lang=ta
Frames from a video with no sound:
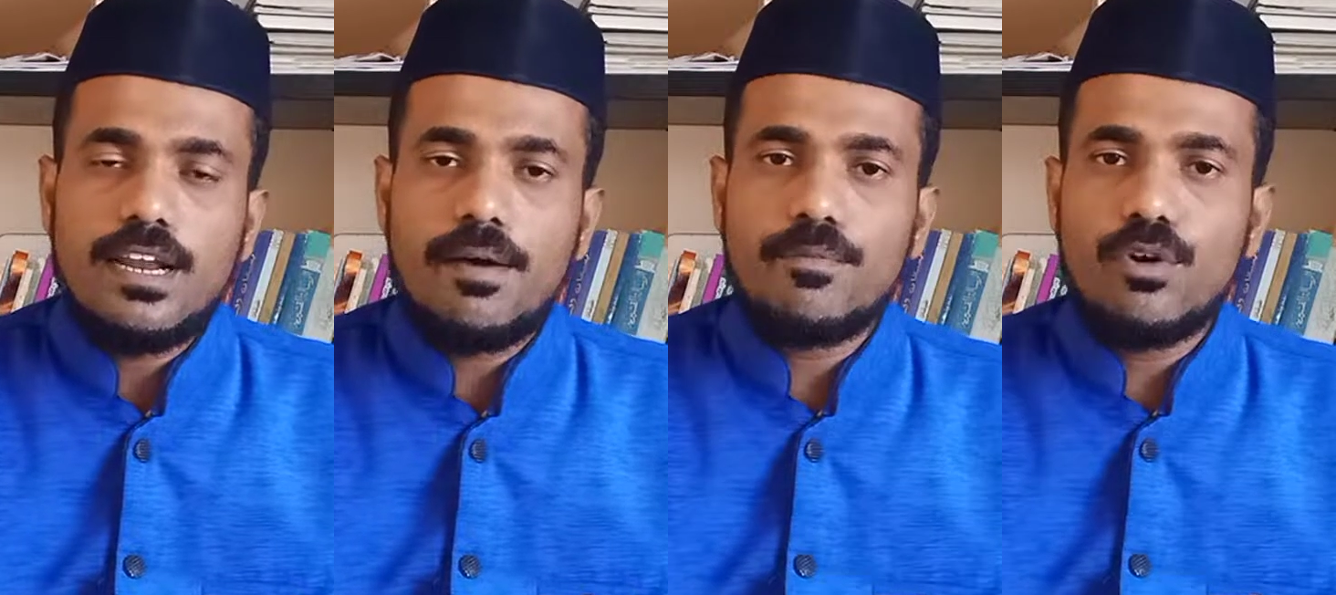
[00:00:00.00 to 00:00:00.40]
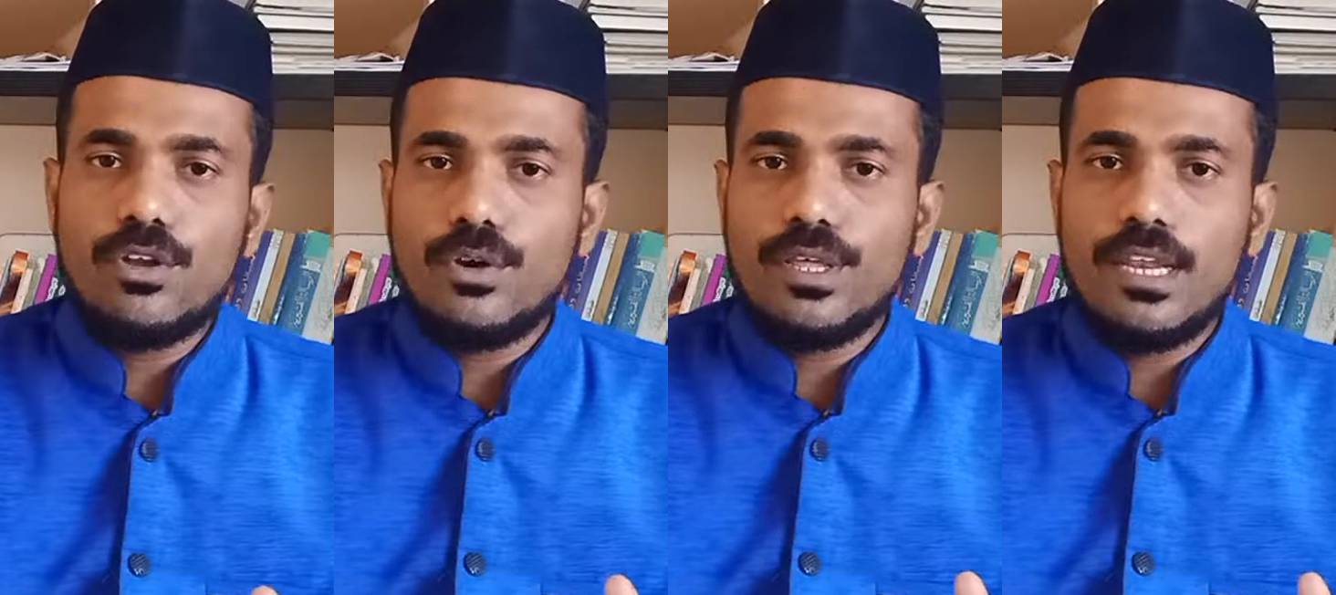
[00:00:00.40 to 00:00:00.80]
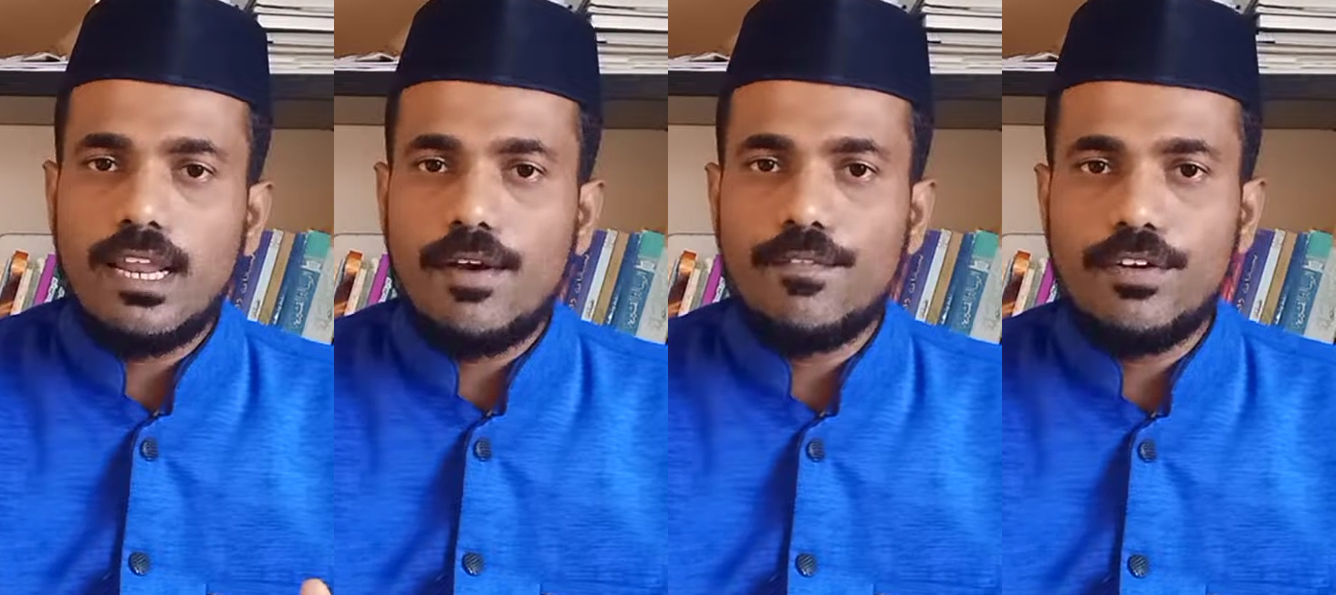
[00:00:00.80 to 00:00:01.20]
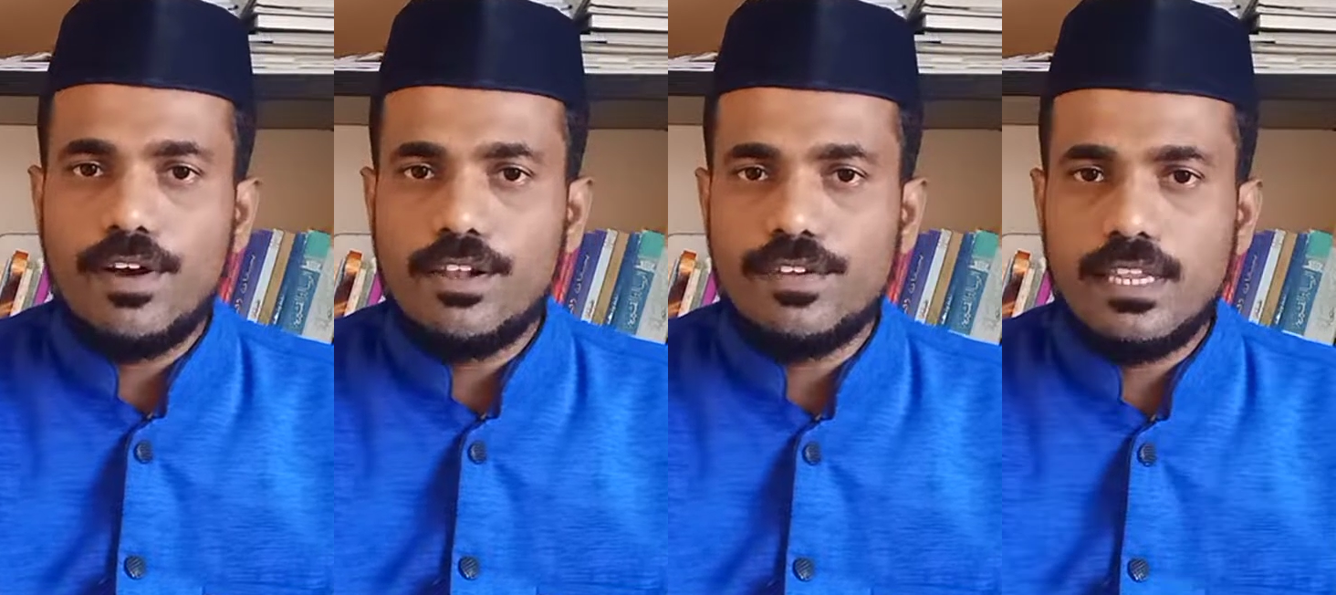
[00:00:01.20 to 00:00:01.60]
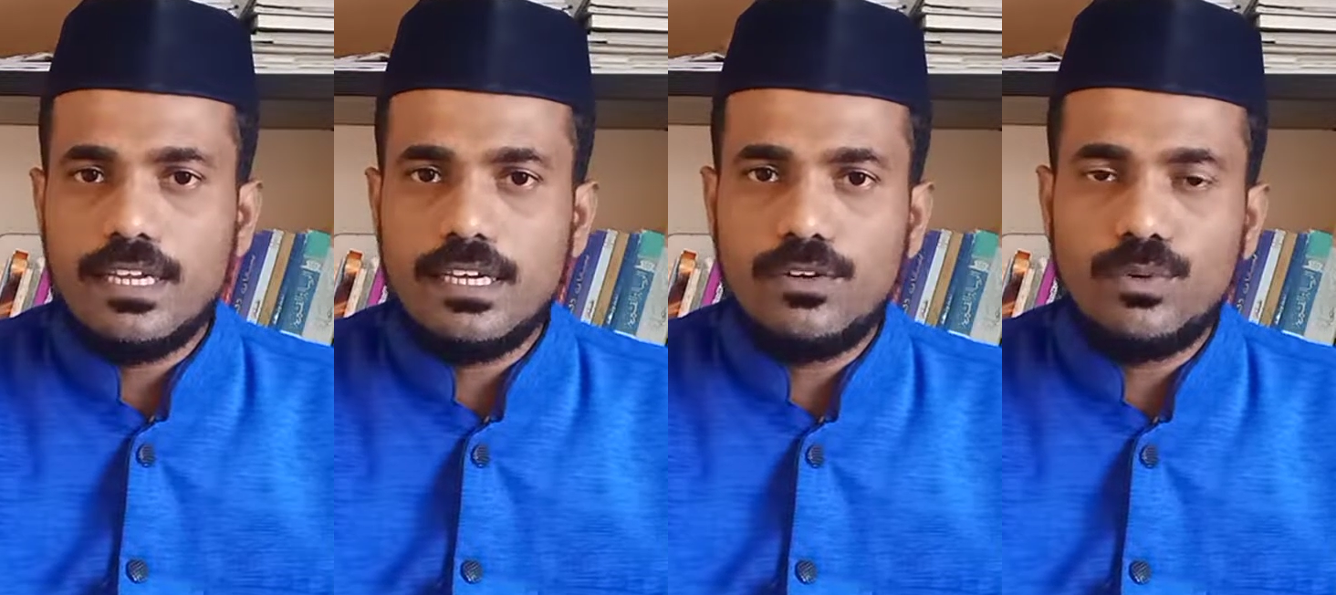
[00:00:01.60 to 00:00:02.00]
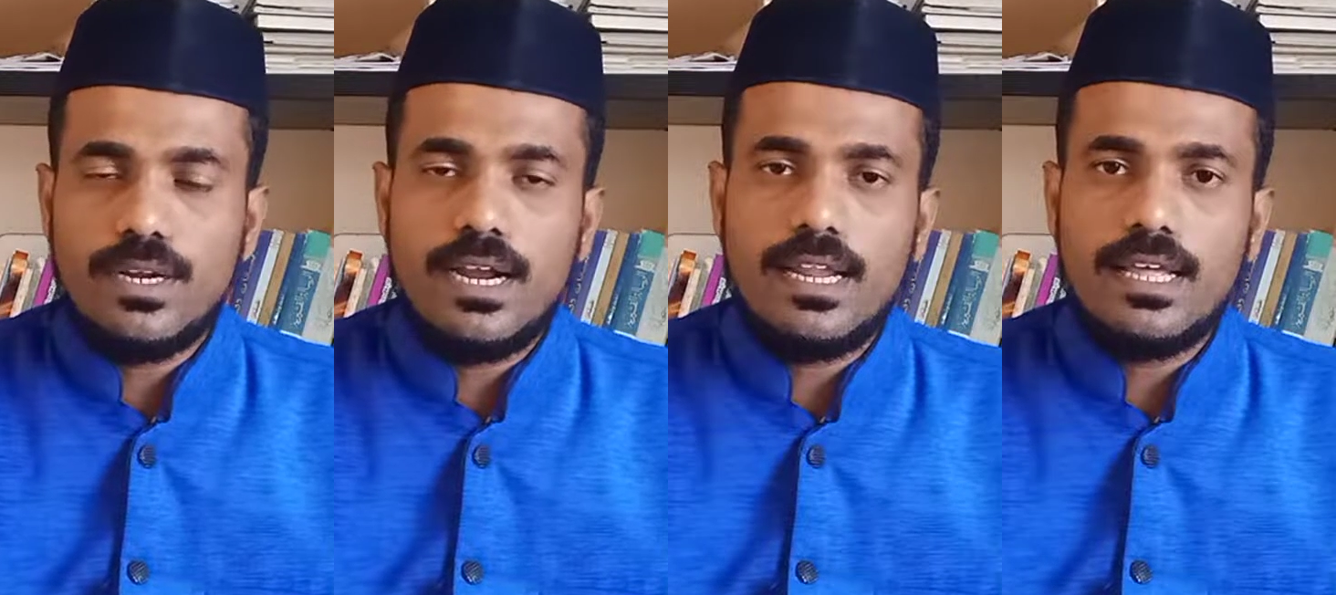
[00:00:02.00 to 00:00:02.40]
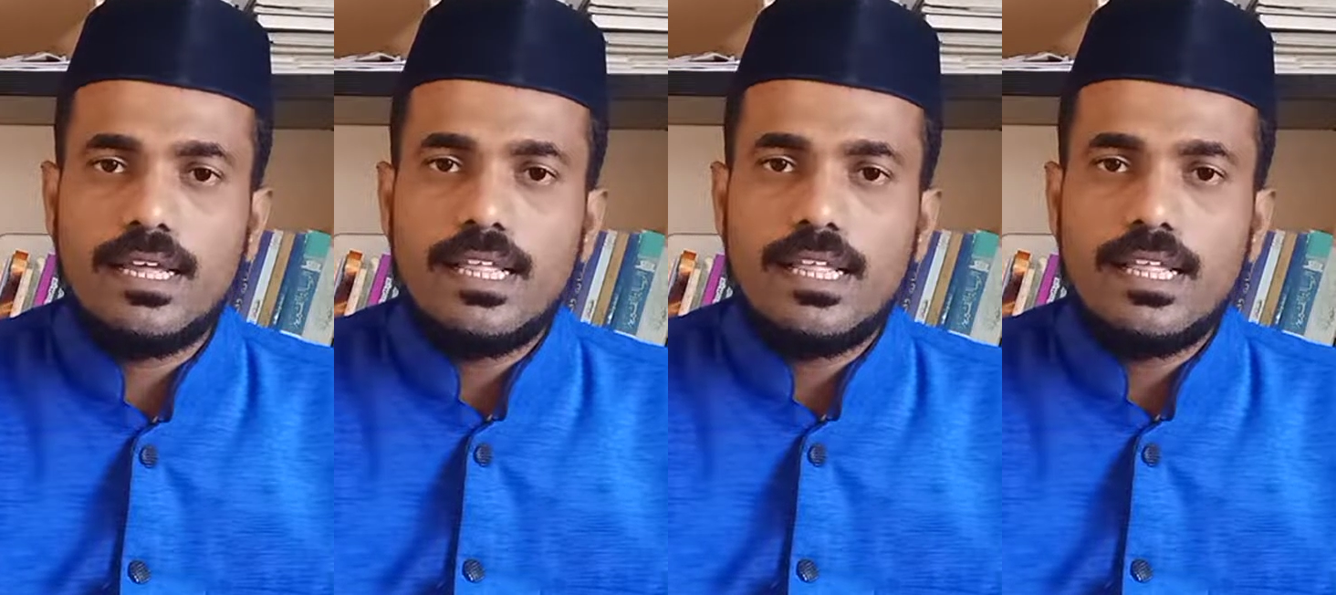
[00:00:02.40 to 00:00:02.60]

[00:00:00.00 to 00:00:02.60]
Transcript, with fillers: நாம் நோய் நொடி இல்லாமல் வாழ்வதற்கு உண்டான